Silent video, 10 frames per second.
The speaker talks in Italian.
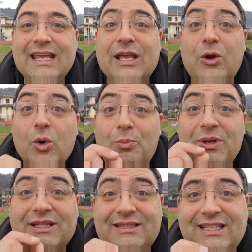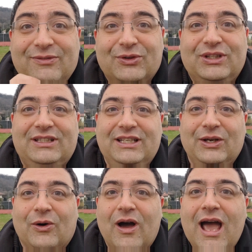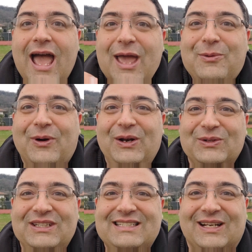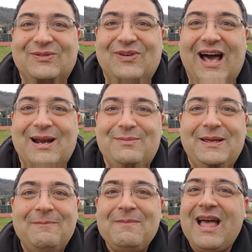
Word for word: che l'obiettivo di Dio è quello di salvarmi?